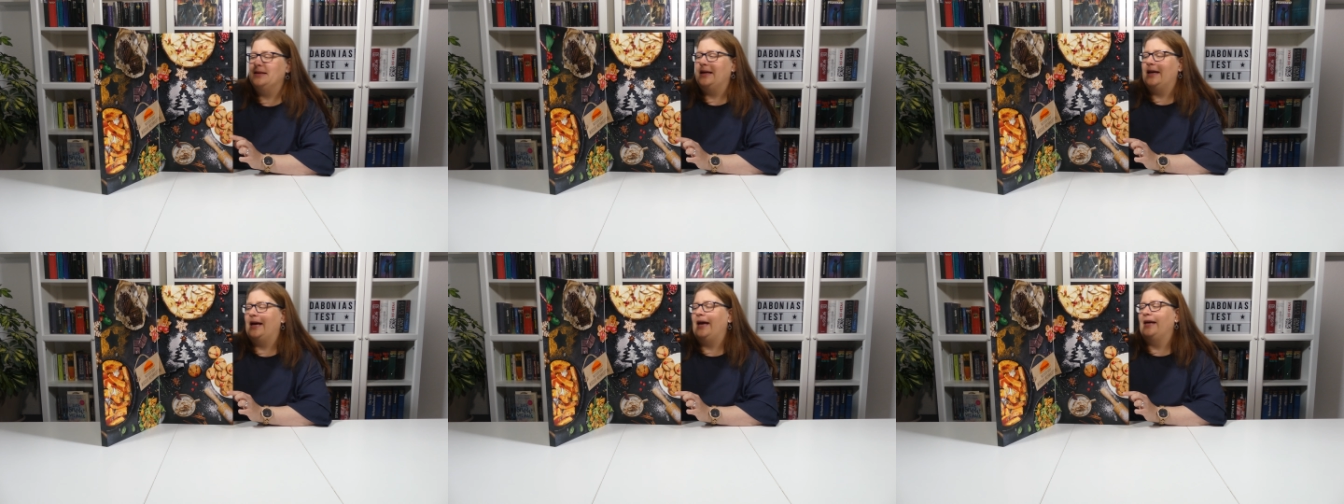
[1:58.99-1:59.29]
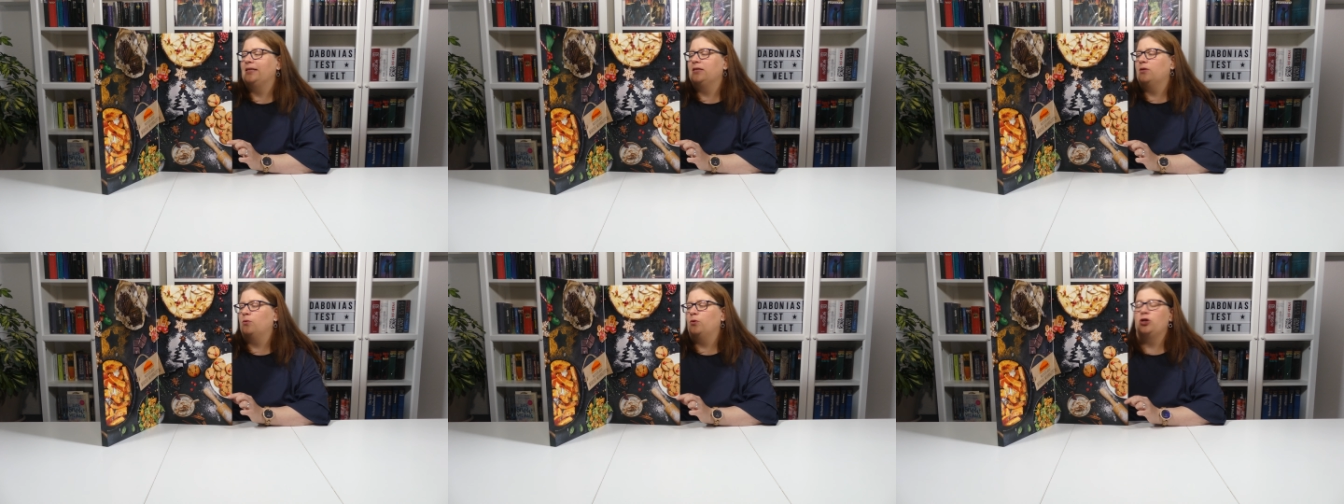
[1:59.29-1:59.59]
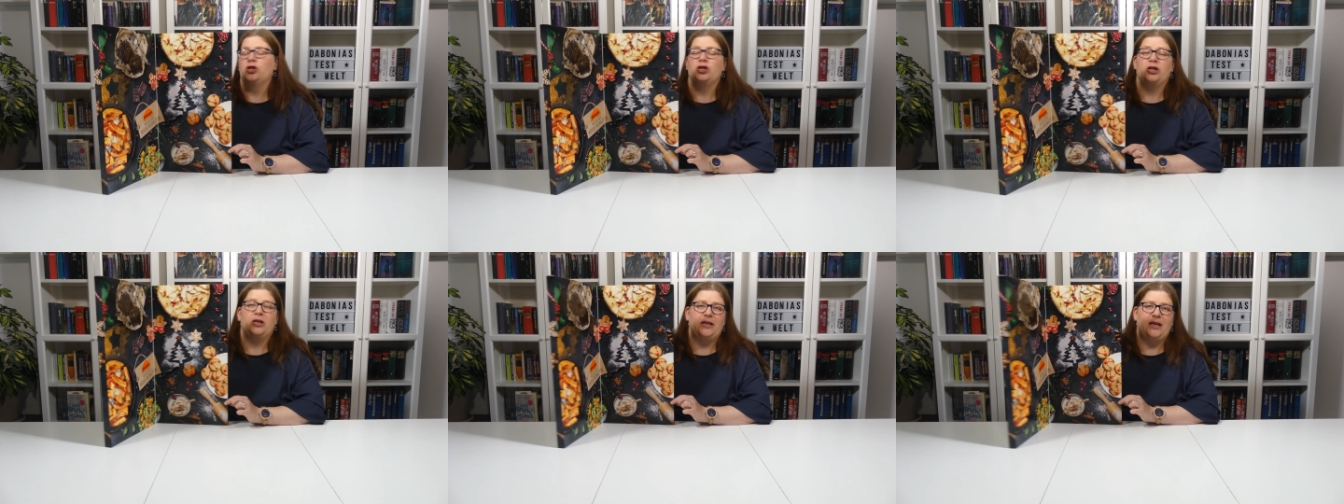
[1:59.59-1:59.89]
Rein
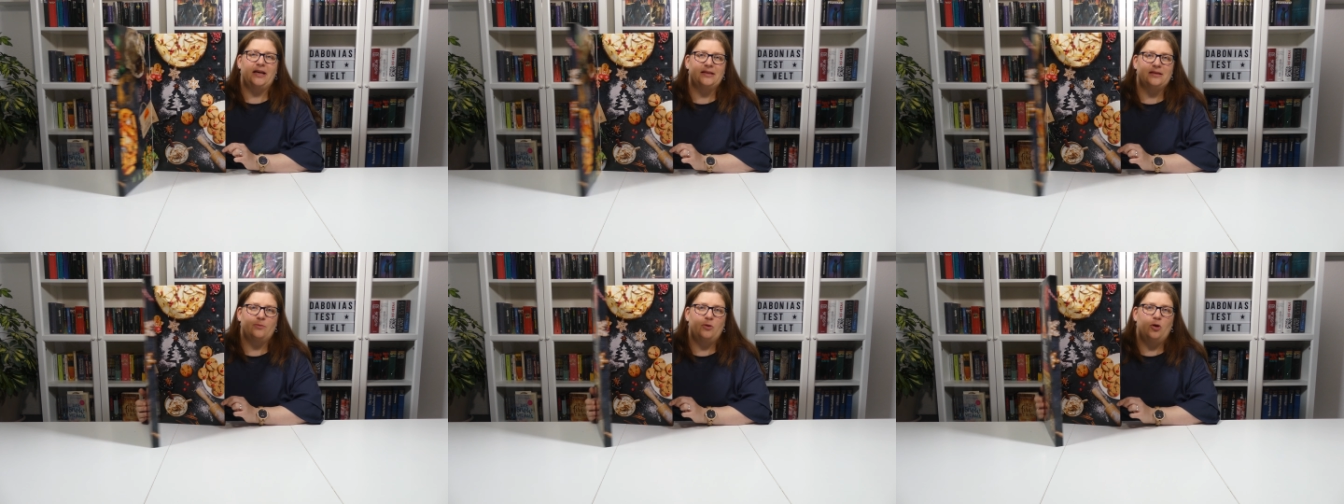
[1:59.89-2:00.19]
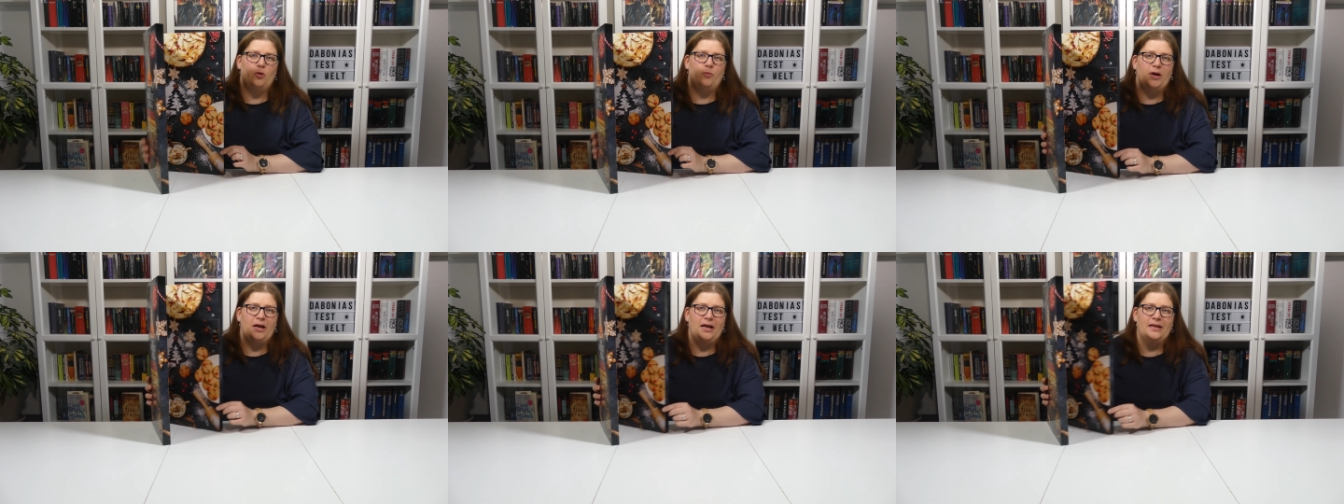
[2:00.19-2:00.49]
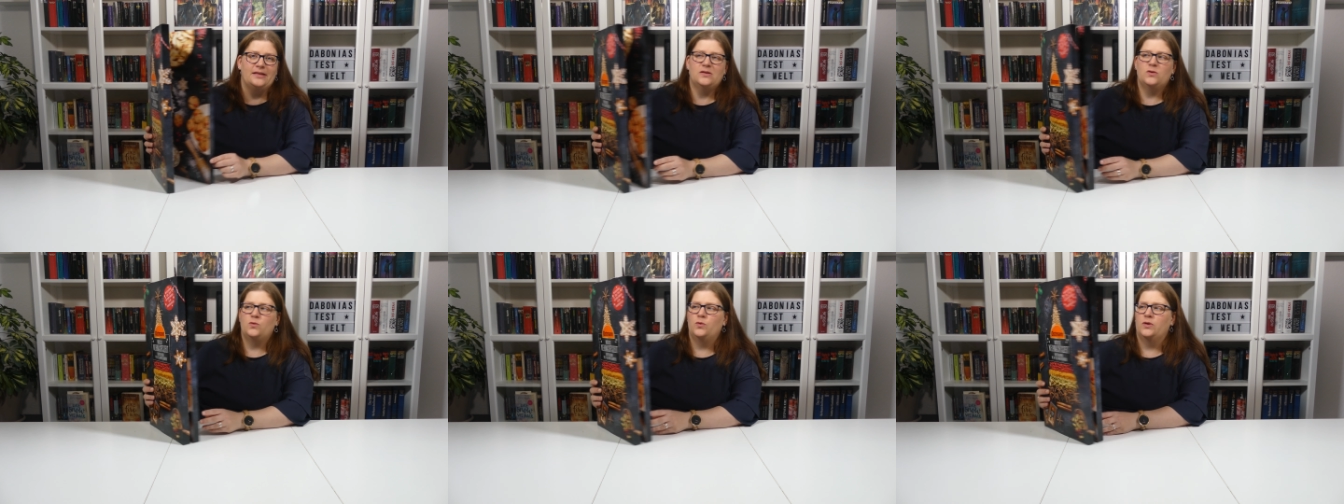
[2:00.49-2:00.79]
theoretisch, ich kann es aber auch mal
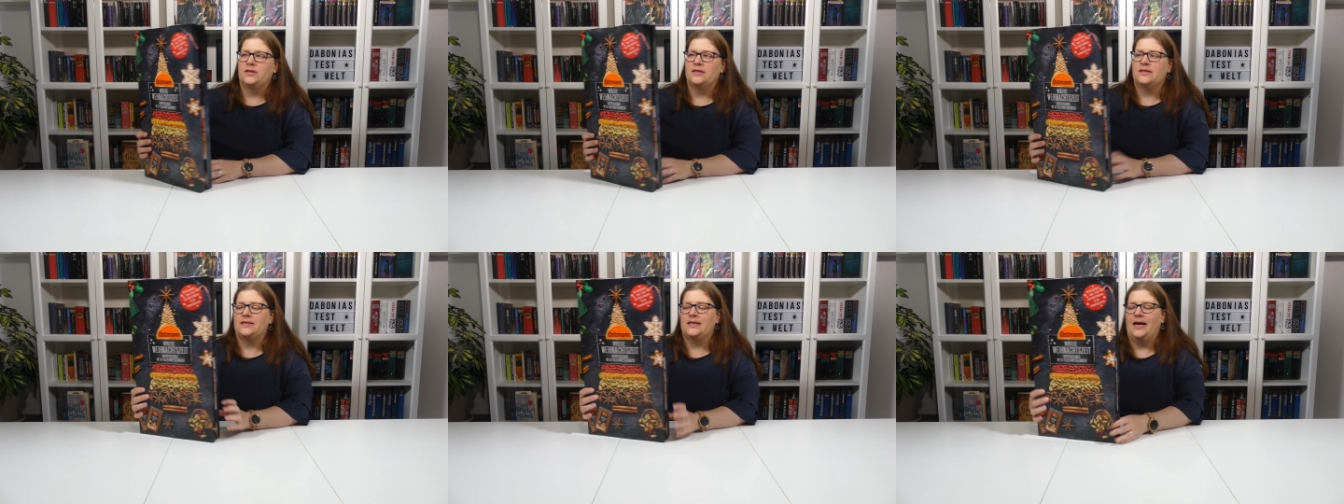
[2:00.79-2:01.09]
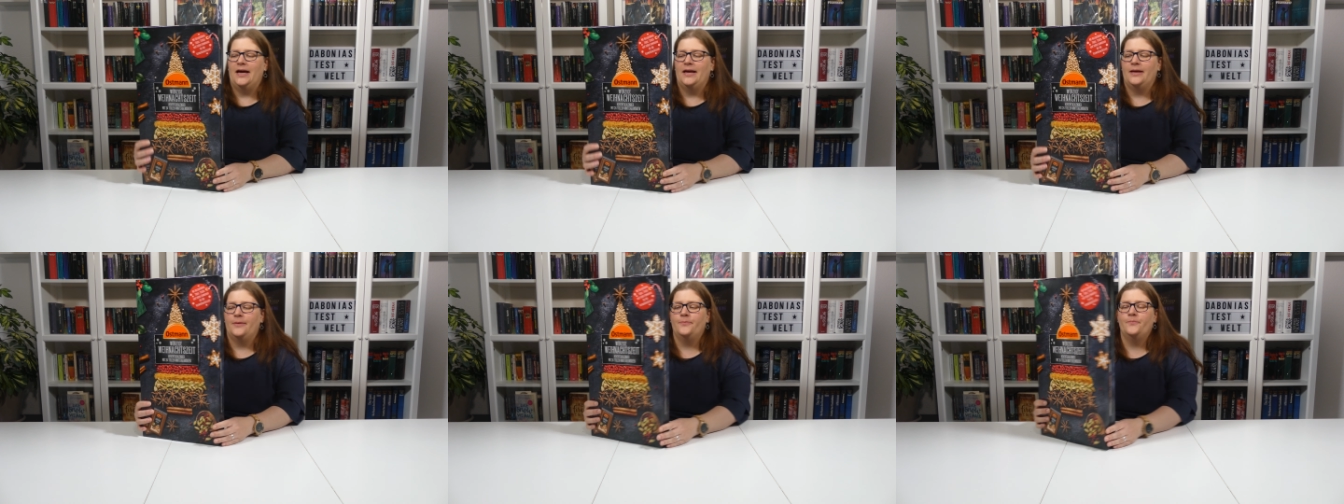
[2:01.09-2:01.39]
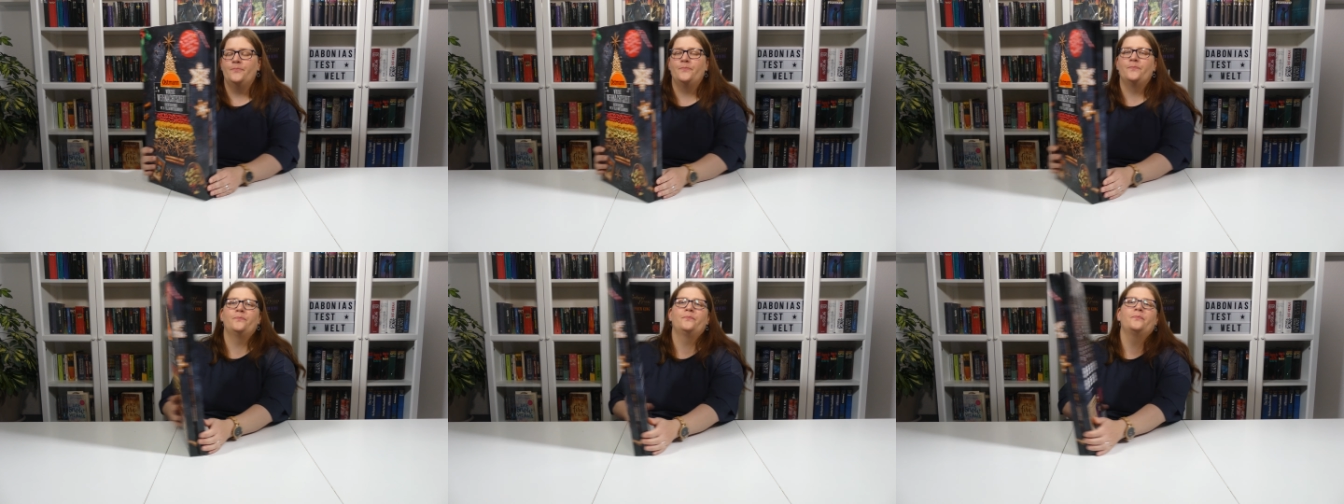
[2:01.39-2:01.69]
ganz kurz
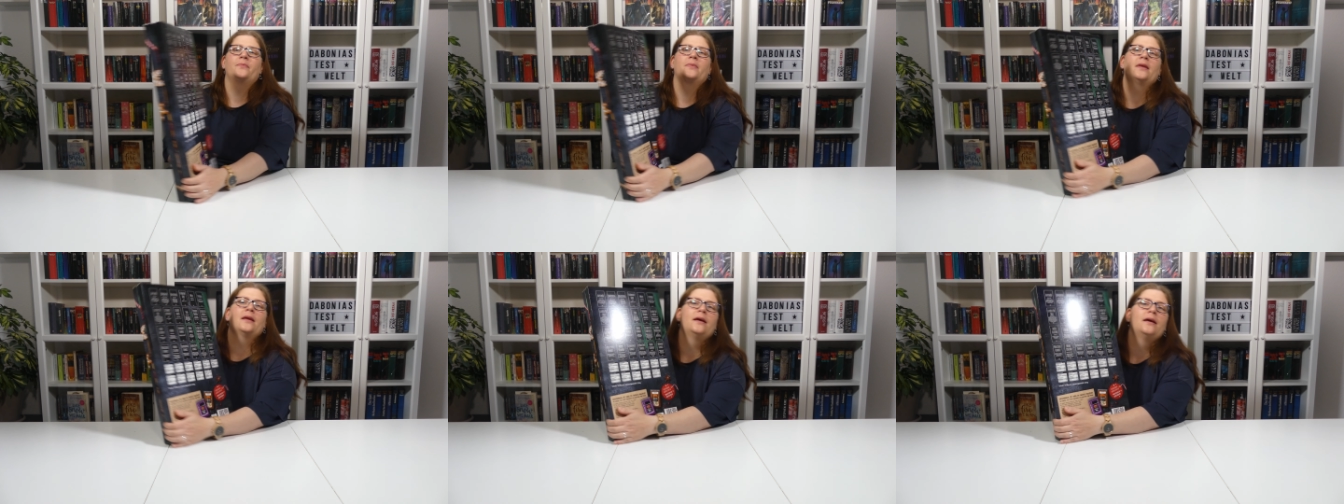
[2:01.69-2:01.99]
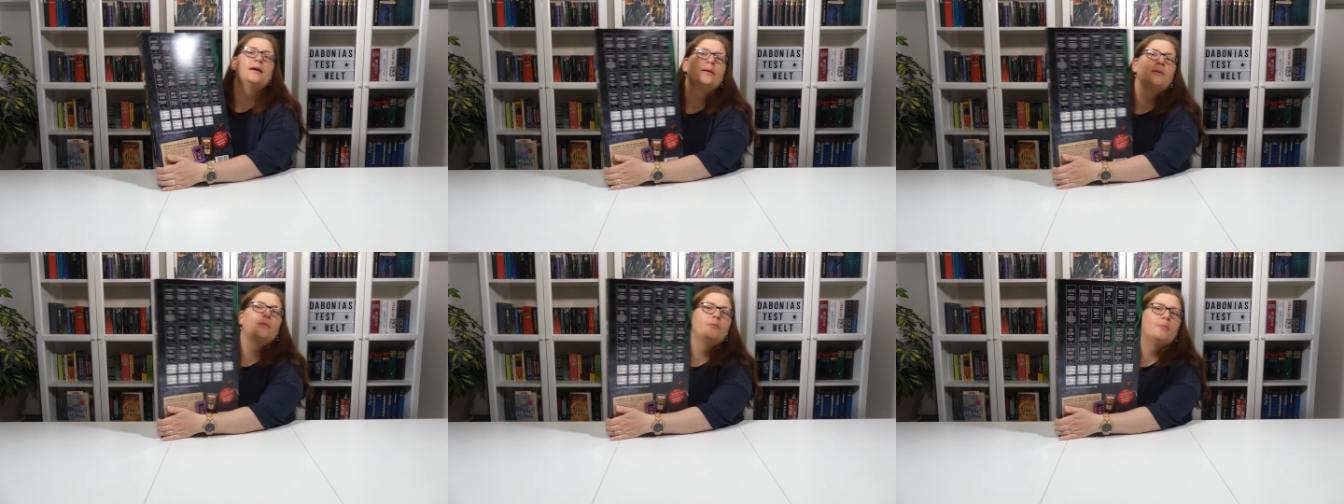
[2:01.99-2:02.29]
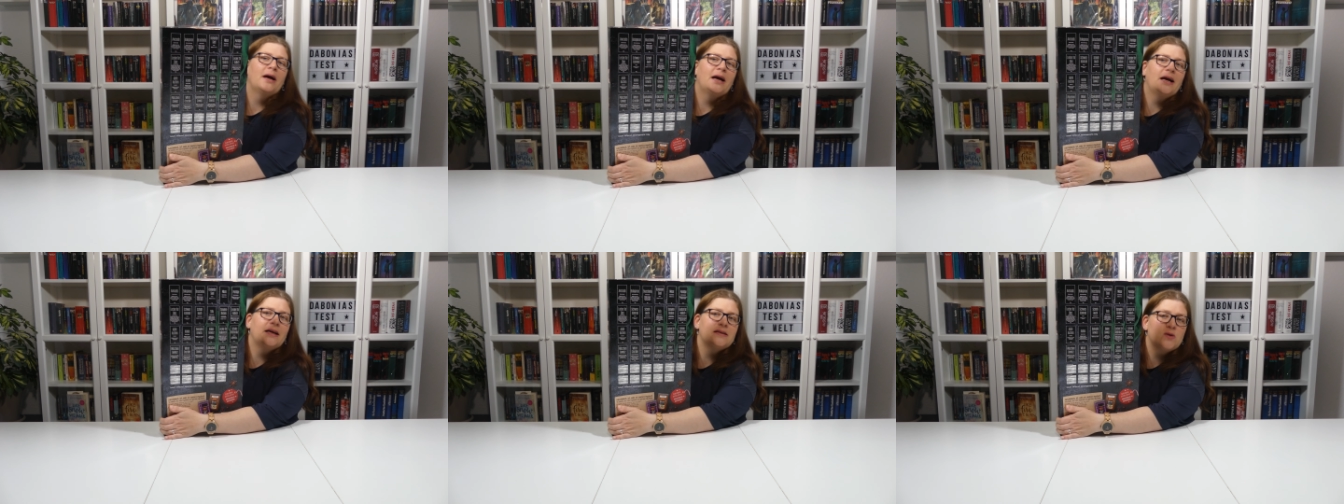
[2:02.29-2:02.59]
zeigen.
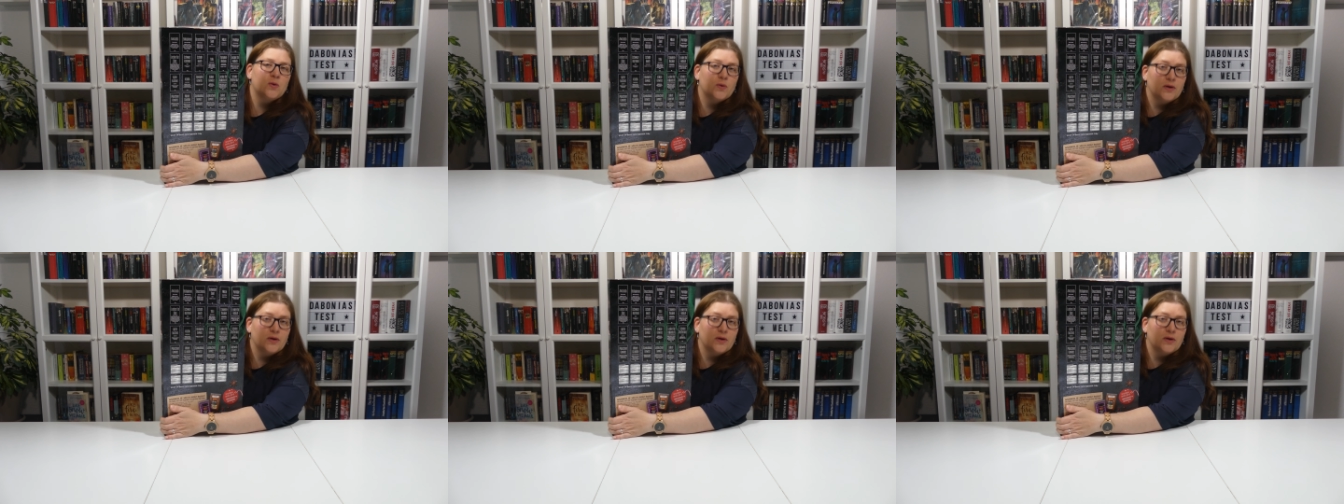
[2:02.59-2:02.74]
Man kann es auch